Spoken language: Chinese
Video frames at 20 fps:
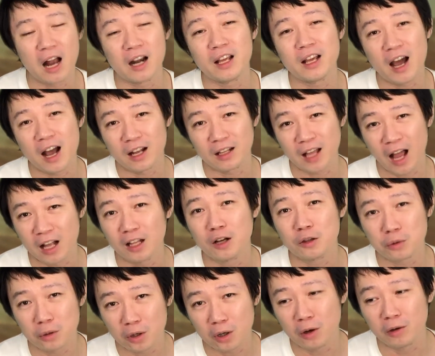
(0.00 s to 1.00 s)
恋爱谈
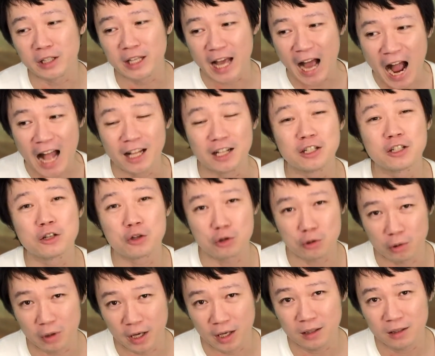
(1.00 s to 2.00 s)
到最后，你爱的是
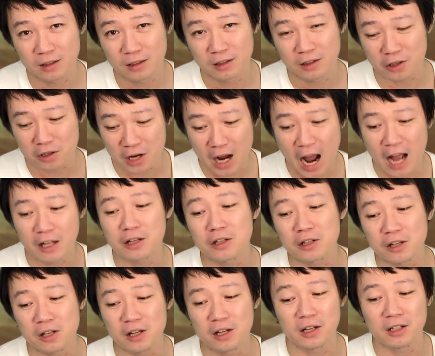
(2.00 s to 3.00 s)
谁？其实爱的
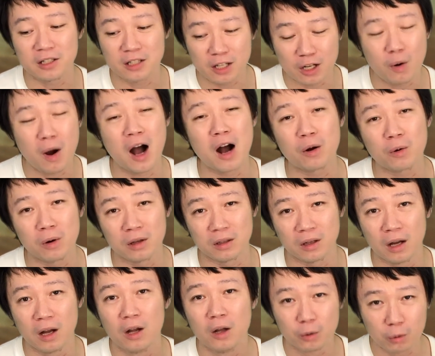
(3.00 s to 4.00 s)
是一个进化过
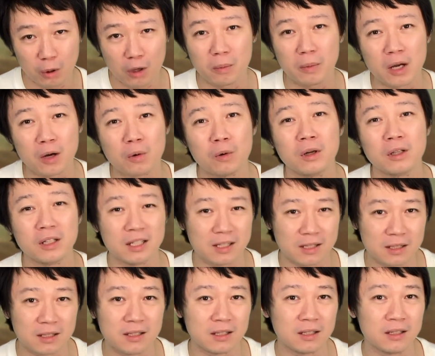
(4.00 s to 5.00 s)
的、蜕变过的你
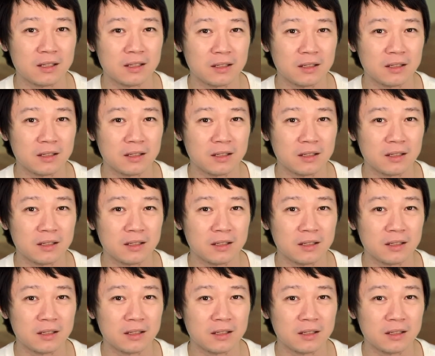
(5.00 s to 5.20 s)
自己。